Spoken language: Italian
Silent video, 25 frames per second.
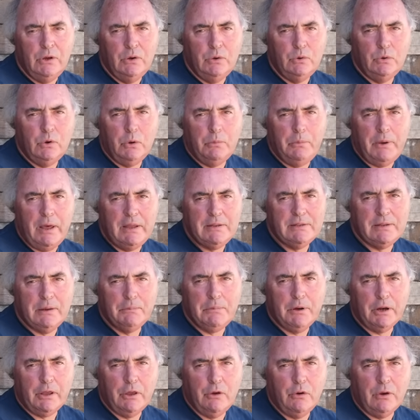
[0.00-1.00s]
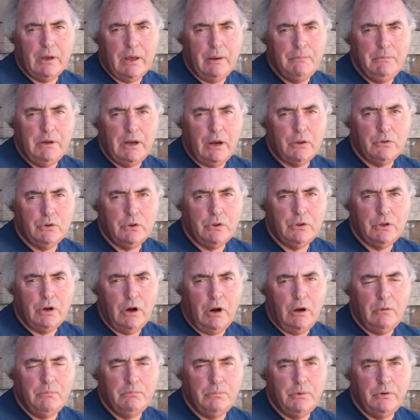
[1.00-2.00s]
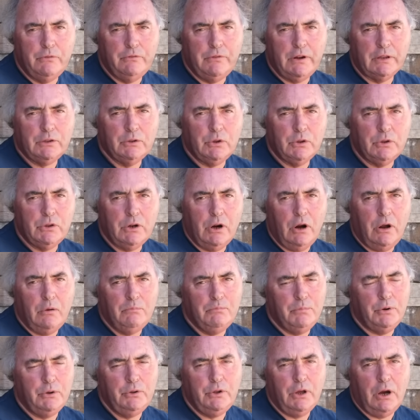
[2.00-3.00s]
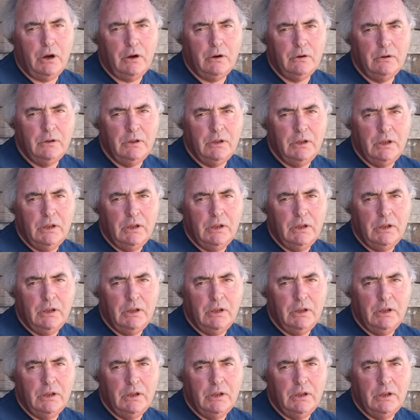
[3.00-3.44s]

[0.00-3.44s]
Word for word: Uno pensa perché ho camminato troppo, ho fatto troppo, no,